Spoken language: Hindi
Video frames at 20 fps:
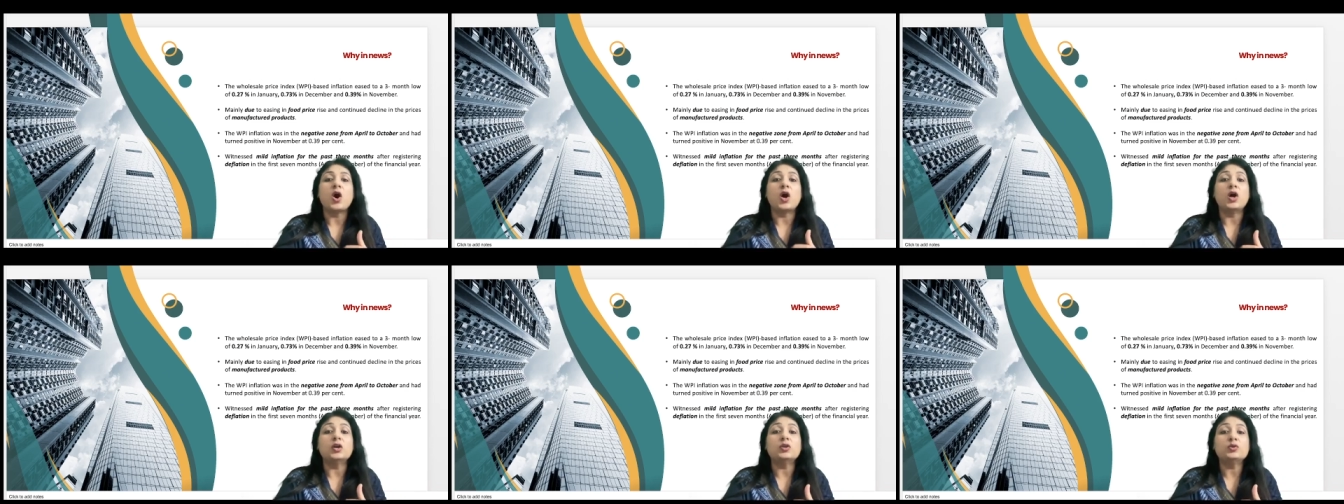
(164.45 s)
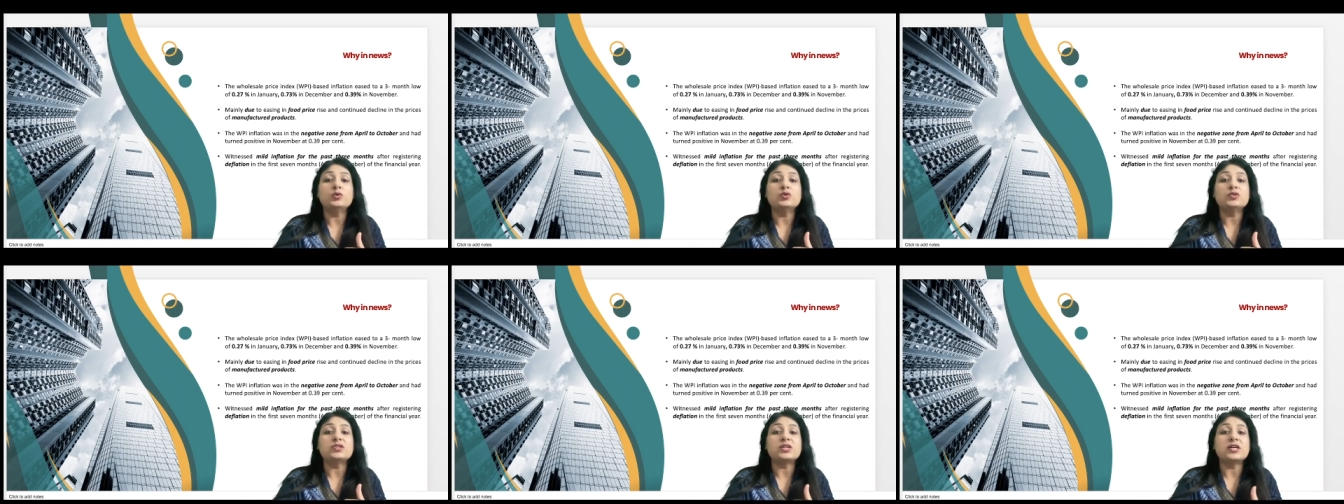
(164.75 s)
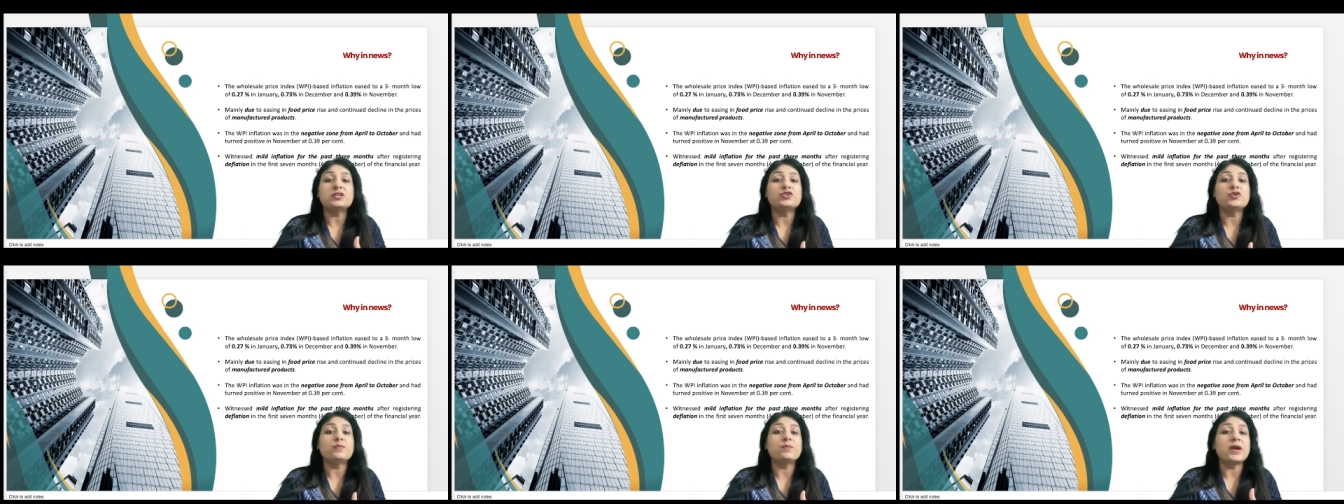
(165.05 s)
और
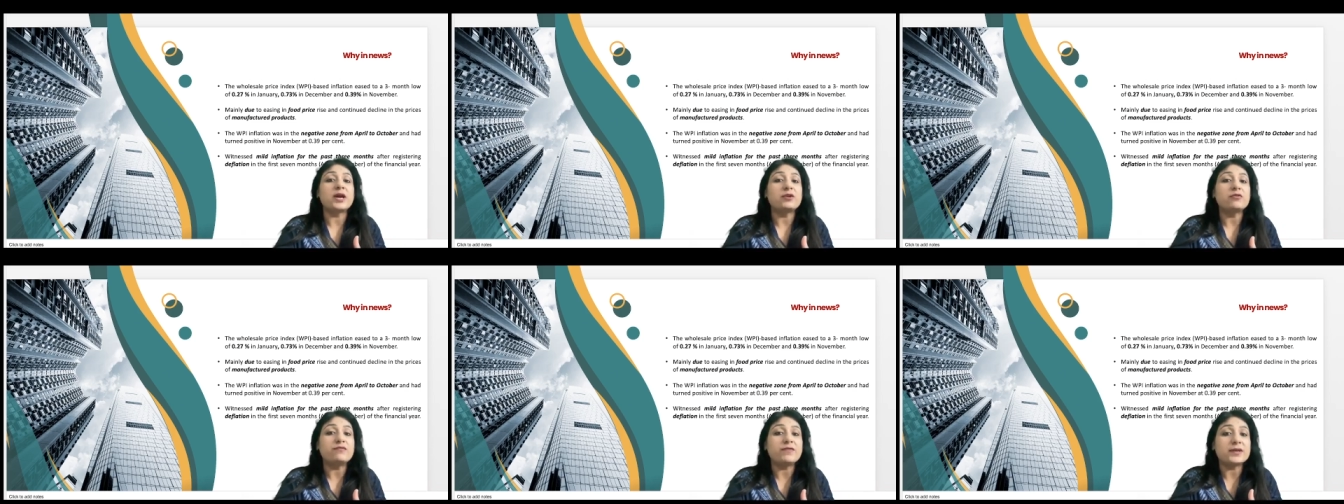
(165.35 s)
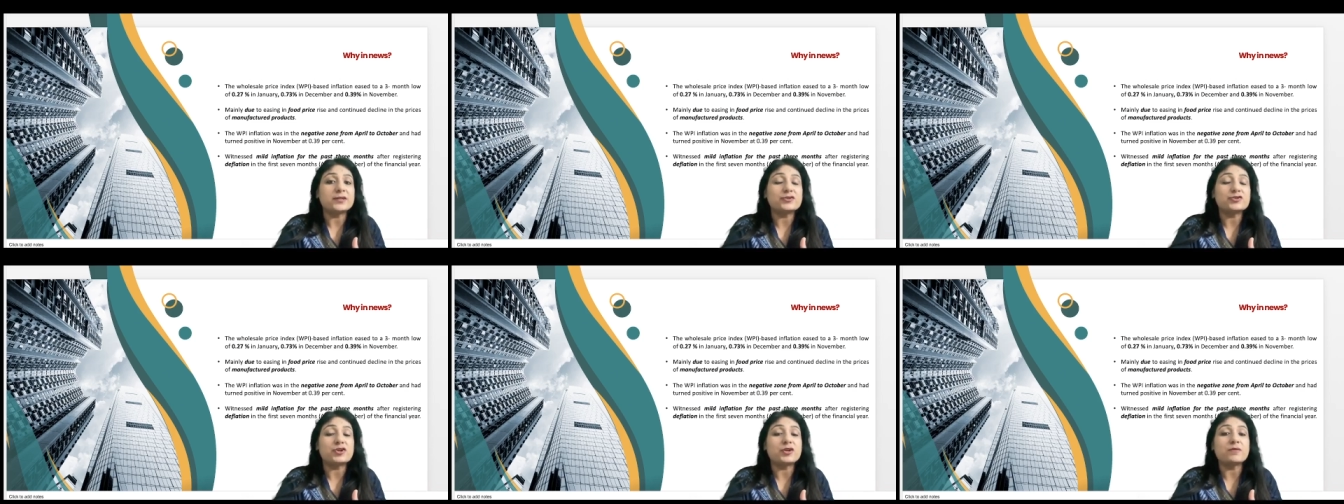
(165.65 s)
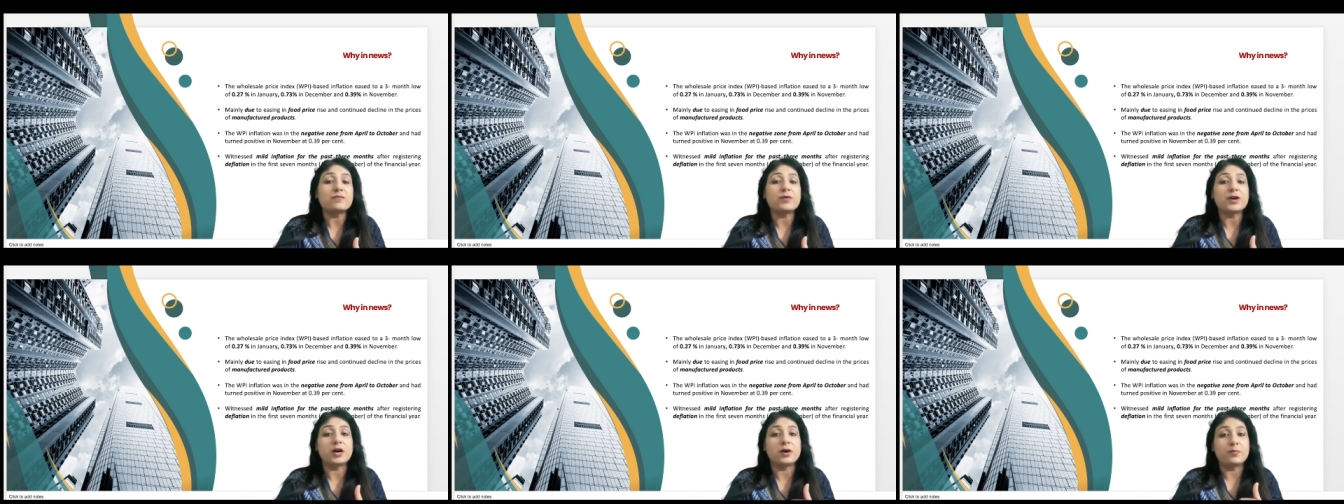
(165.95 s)
दूसरा जो
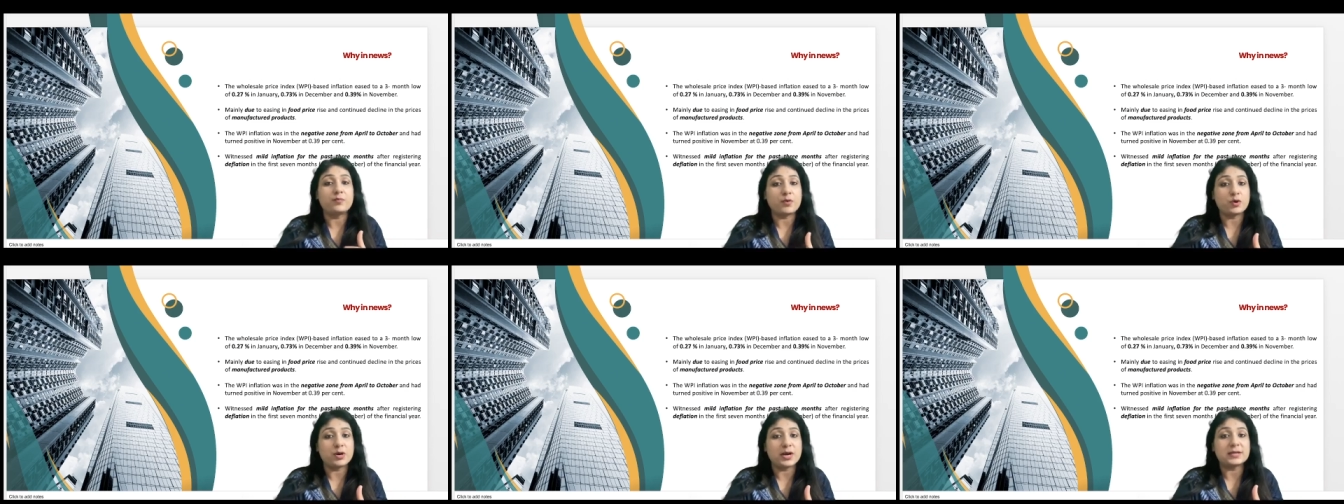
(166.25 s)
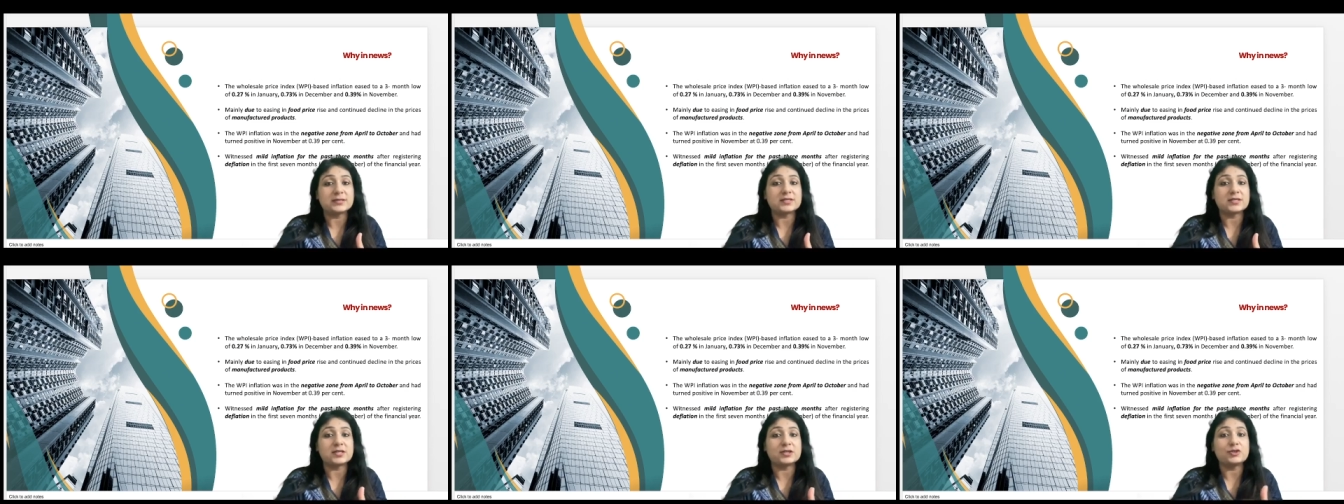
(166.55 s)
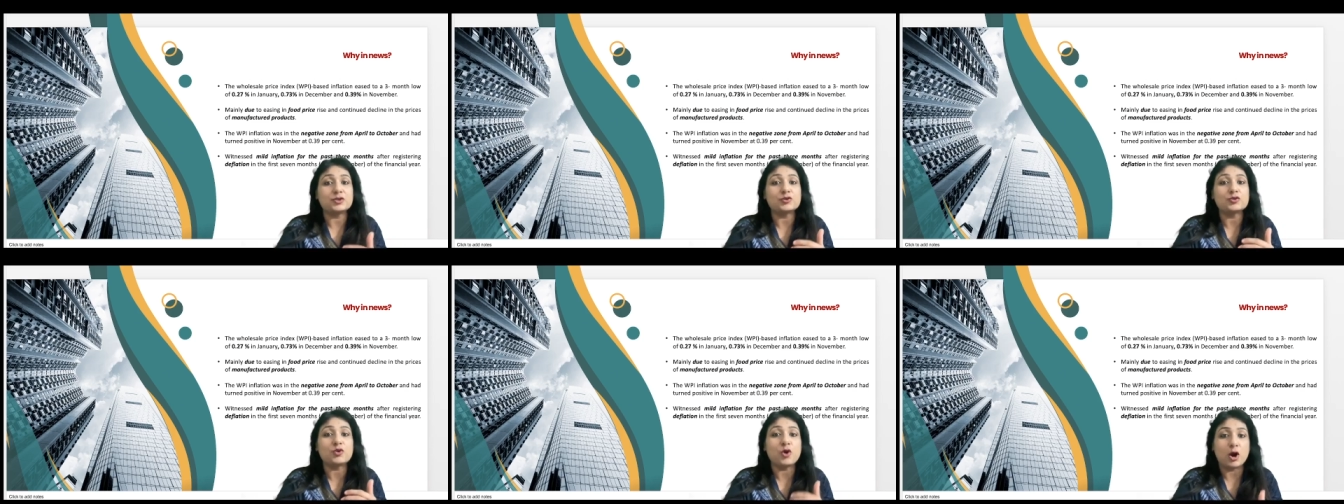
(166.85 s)
मैन्युफैक्चरिंग प्रोडक्ट्स की
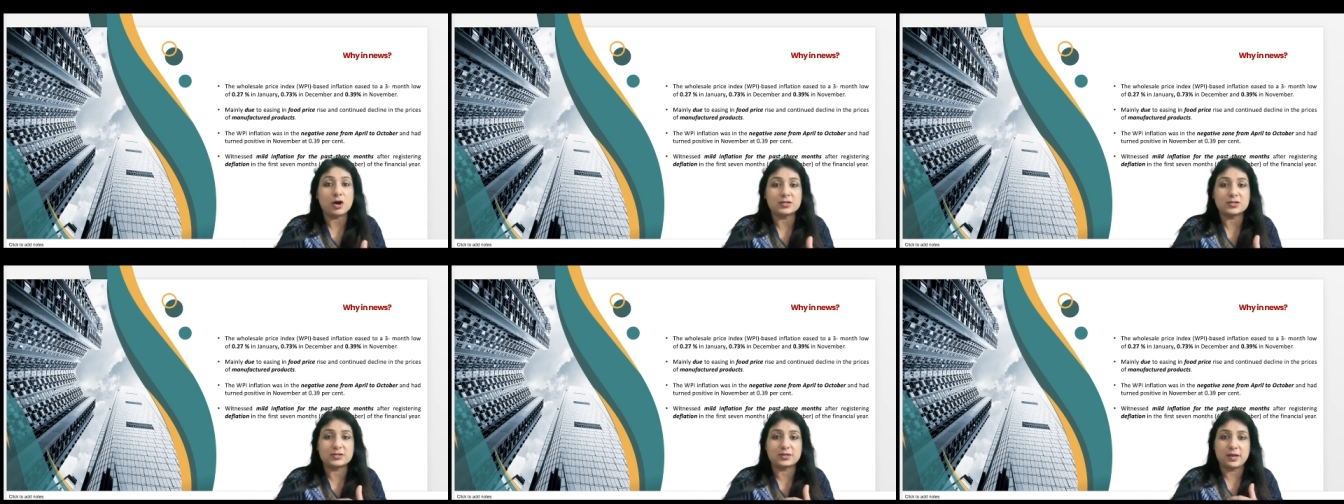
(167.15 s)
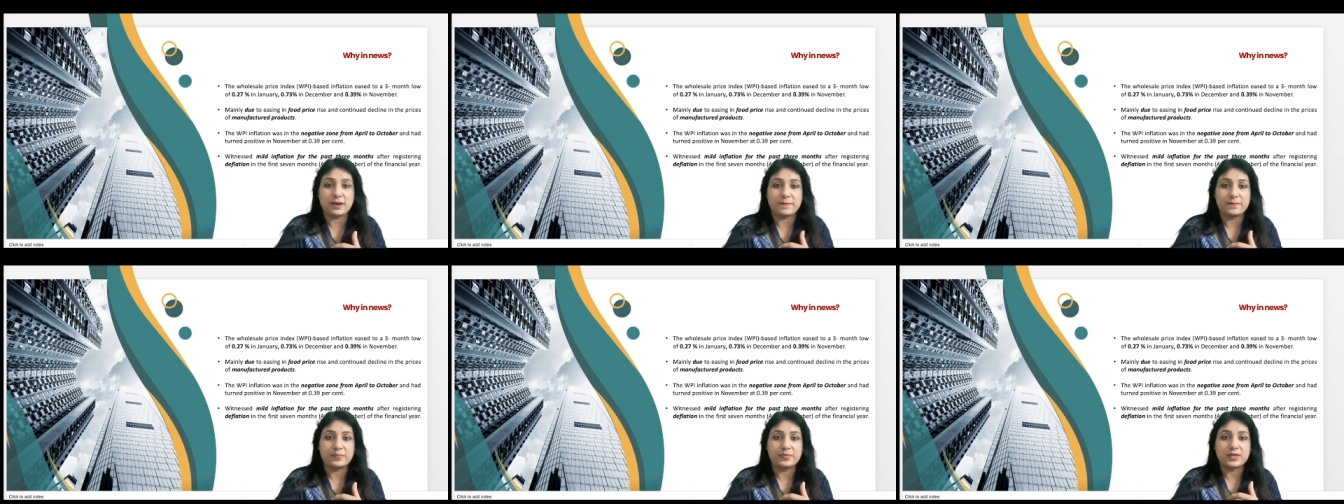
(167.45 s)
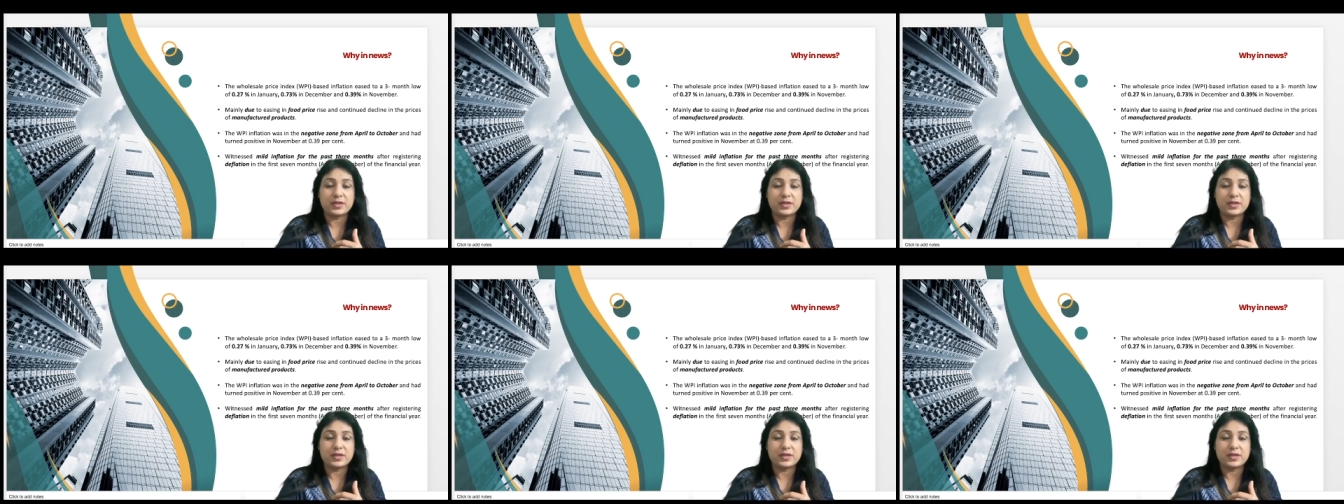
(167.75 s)
जो कॉस्ट है